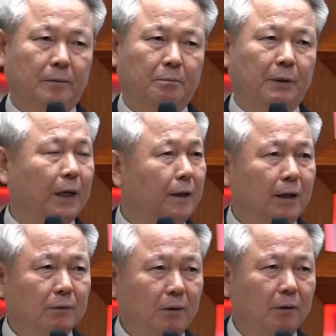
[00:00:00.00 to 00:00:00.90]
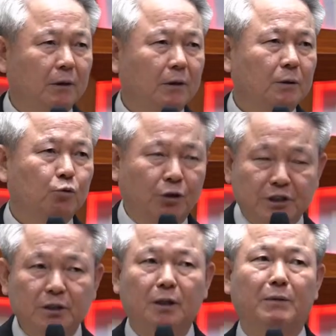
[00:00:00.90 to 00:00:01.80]
배나 더
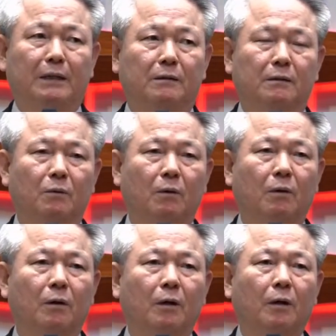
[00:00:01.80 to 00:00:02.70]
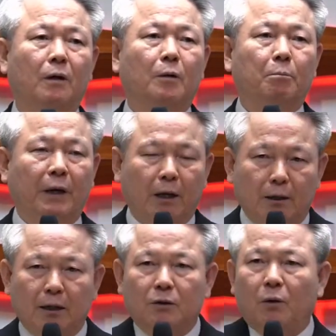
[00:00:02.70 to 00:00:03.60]
죄짓게 만들고
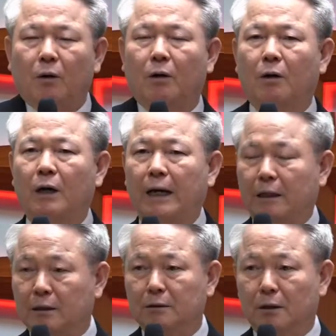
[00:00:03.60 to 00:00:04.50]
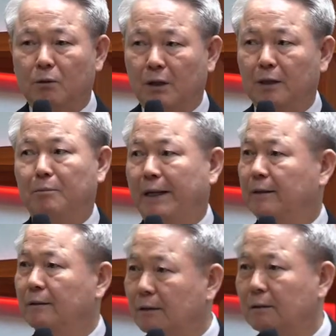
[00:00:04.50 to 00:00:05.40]
배나 더 악한 길로 가게
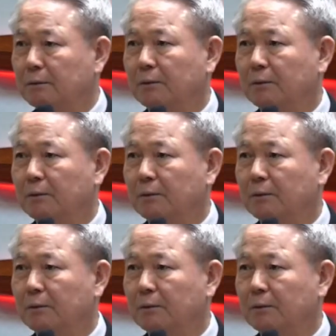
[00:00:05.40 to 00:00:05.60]
만든다는